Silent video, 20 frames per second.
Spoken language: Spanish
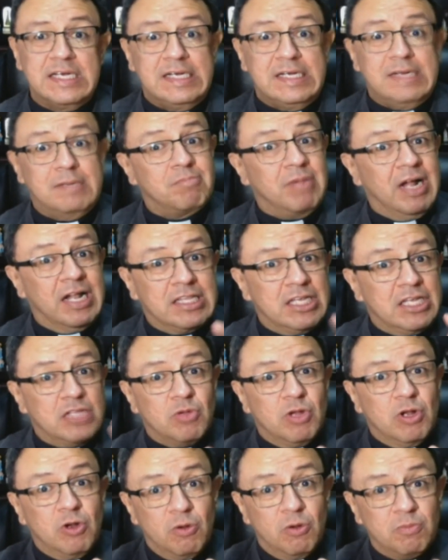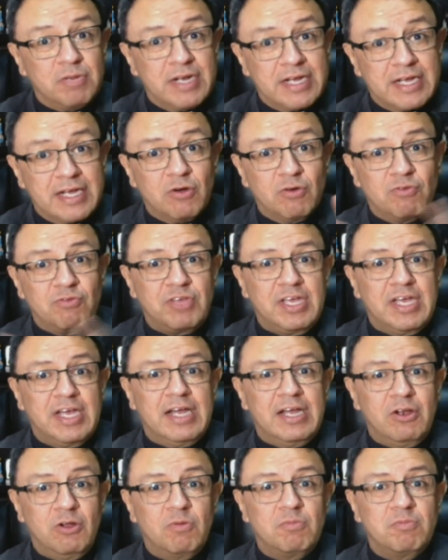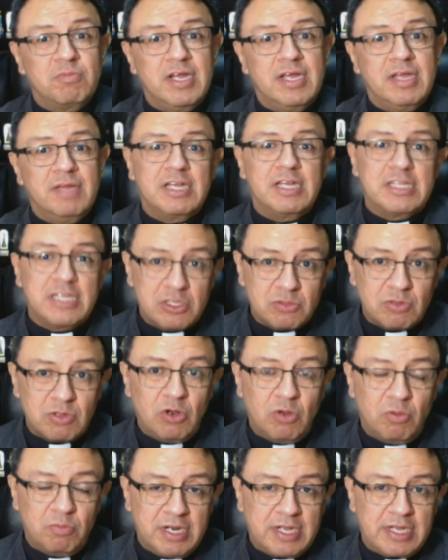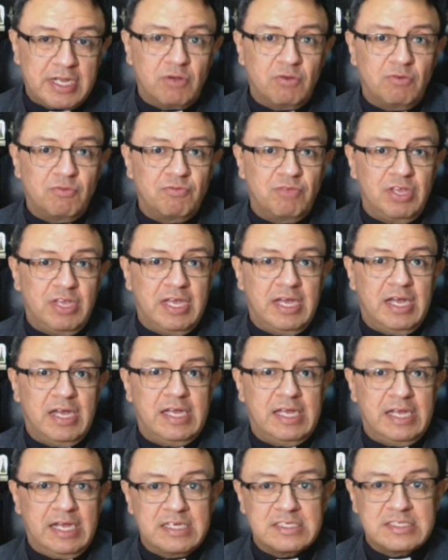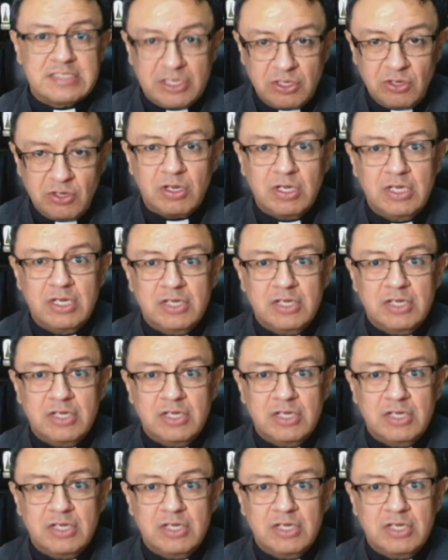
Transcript: maldito el hombre que confía en el hombre y bendito el hombre que confía en el Señor.